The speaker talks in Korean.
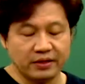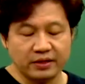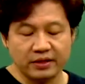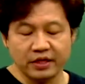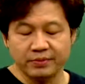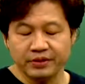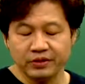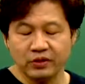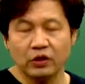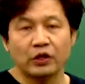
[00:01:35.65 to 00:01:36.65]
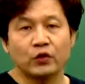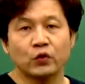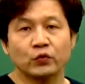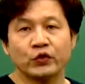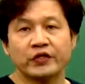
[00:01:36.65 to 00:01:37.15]
어, 1번요.
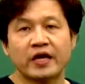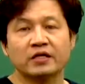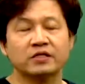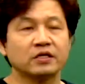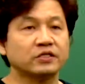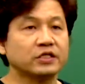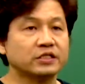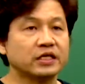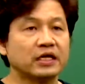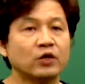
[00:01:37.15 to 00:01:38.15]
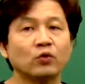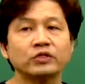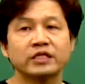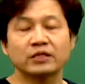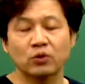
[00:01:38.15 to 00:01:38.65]
용도의 대항성 첫자
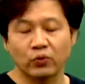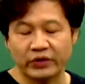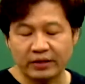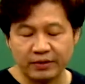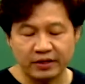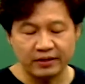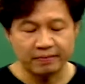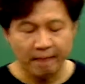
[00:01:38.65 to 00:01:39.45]
용자 동그라미